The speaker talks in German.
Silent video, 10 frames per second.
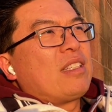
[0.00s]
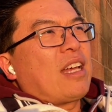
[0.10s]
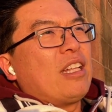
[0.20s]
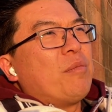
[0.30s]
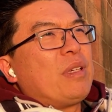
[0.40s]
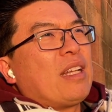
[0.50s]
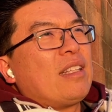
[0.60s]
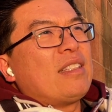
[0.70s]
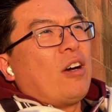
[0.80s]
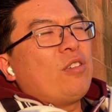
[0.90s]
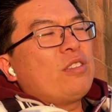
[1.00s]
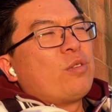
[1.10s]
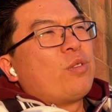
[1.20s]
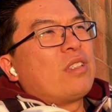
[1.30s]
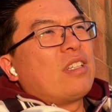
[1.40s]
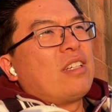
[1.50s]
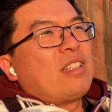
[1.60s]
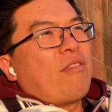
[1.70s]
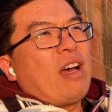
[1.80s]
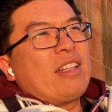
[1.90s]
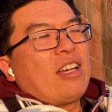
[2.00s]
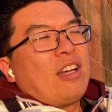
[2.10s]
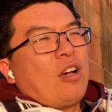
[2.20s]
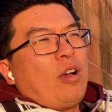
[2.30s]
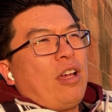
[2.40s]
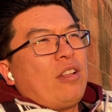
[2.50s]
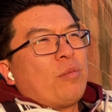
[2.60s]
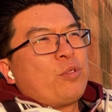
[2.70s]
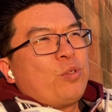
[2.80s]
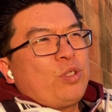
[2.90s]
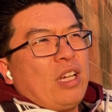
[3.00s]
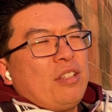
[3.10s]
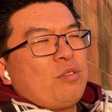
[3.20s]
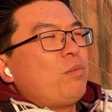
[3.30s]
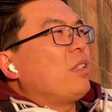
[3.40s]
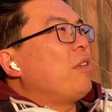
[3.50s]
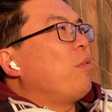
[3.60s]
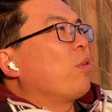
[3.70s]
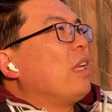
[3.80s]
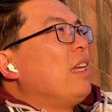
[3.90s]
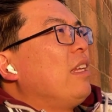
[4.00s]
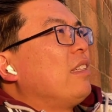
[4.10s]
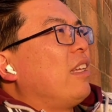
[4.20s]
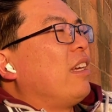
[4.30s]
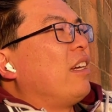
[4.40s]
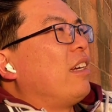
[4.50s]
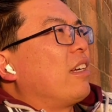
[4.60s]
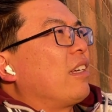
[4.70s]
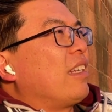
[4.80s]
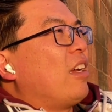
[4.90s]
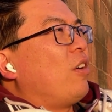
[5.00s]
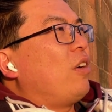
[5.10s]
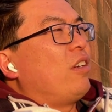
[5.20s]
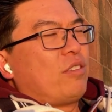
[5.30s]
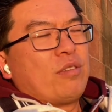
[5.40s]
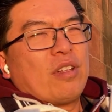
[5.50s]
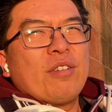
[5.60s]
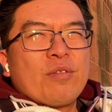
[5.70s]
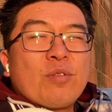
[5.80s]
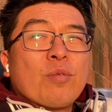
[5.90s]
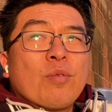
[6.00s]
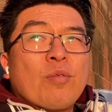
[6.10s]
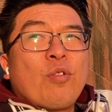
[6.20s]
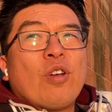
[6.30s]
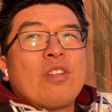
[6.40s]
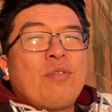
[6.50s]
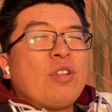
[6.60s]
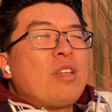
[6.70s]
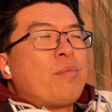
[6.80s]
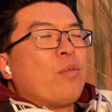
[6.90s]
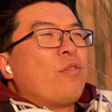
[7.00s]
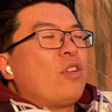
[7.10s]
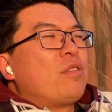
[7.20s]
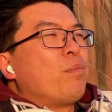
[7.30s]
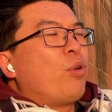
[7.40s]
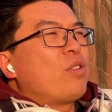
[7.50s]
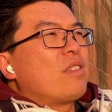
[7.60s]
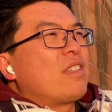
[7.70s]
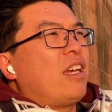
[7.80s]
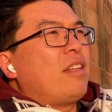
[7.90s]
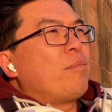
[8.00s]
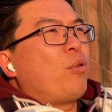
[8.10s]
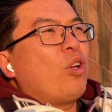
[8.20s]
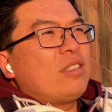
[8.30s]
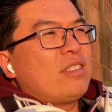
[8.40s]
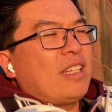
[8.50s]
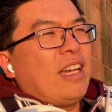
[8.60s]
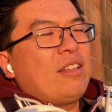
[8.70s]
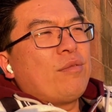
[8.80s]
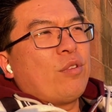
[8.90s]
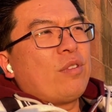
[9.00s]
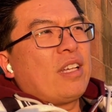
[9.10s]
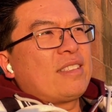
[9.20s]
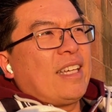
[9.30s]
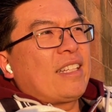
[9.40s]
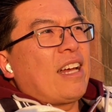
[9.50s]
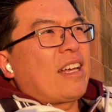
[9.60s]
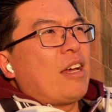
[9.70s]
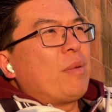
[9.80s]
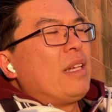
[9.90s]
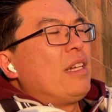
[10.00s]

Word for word: Ich kannte mich da nicht aus und äh, da war eine, ein Optionsschein zu dem Zeitpunkt, der genau also ne, für, für die für die böse Zeiten, Börsezeiten von etc. gab.